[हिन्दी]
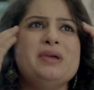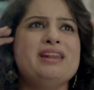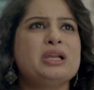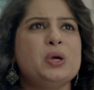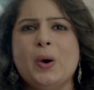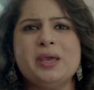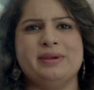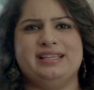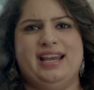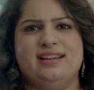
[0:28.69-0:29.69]
मेरी कोई
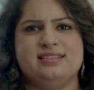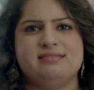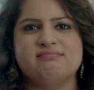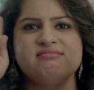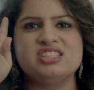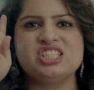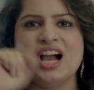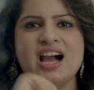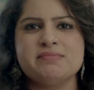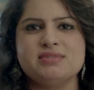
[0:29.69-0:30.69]
भी डेट
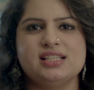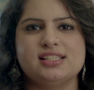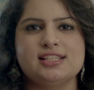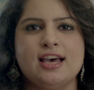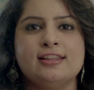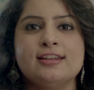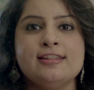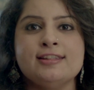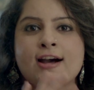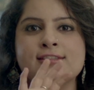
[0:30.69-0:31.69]
चार मिनट से ज़्यादा ना
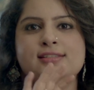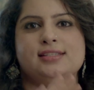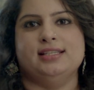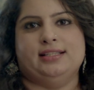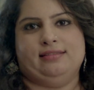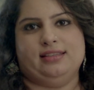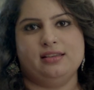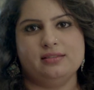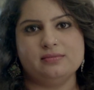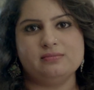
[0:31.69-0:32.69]
लास्ट ही नहीं करती
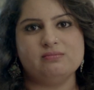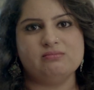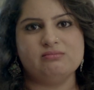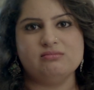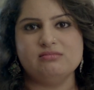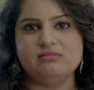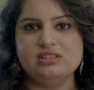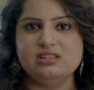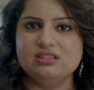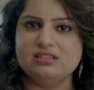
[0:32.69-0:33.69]
है
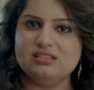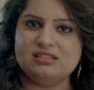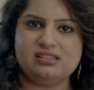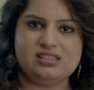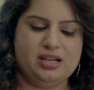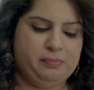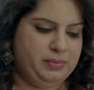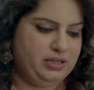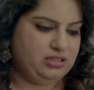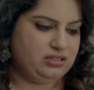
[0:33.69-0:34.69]

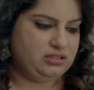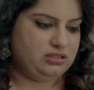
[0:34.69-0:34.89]
सियापा